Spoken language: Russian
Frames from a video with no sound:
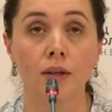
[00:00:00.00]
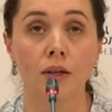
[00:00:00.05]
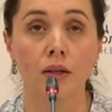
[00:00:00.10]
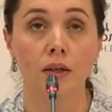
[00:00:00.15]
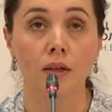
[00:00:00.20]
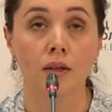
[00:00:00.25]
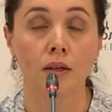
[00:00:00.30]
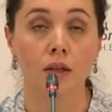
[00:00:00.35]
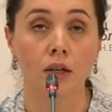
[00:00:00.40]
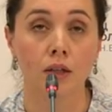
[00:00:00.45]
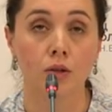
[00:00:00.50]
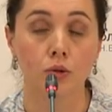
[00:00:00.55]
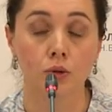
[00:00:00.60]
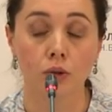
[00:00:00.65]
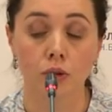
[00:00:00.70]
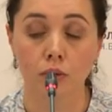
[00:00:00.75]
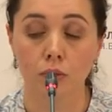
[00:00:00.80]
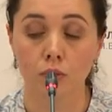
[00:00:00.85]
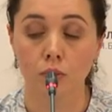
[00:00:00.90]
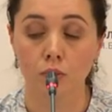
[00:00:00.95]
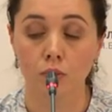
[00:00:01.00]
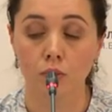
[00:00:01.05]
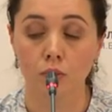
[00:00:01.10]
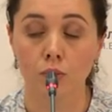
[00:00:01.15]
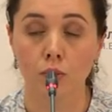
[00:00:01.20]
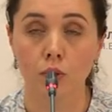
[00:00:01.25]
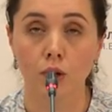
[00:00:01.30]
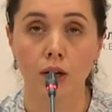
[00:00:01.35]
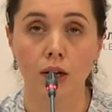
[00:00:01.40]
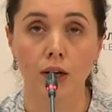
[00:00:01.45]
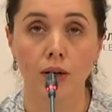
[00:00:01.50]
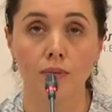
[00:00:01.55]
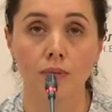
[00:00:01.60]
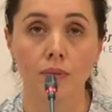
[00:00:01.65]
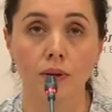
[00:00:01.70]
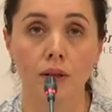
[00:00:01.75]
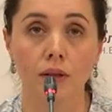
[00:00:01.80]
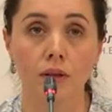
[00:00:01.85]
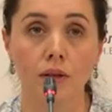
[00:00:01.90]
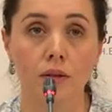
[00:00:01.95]
которые будут более
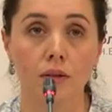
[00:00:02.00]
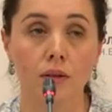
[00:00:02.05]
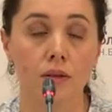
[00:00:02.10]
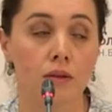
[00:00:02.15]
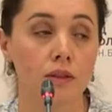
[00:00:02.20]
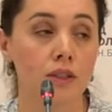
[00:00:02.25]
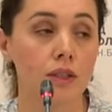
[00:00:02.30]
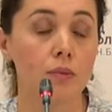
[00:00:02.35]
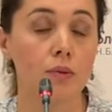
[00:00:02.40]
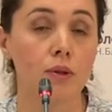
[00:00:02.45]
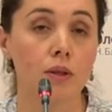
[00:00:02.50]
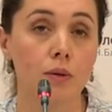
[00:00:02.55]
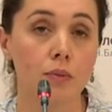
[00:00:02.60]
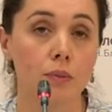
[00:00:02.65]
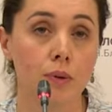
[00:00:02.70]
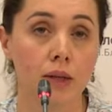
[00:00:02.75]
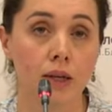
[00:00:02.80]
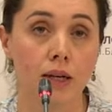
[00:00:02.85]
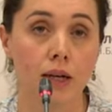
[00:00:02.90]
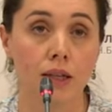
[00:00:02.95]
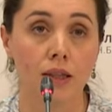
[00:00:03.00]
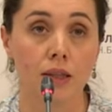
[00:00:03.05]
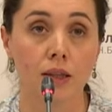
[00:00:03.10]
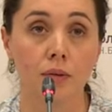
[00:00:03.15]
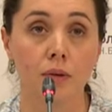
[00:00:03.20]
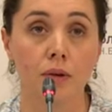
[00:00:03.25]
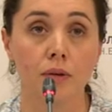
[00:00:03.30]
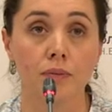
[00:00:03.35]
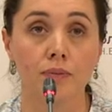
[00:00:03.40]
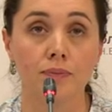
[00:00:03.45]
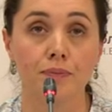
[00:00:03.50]
неблагоприятными.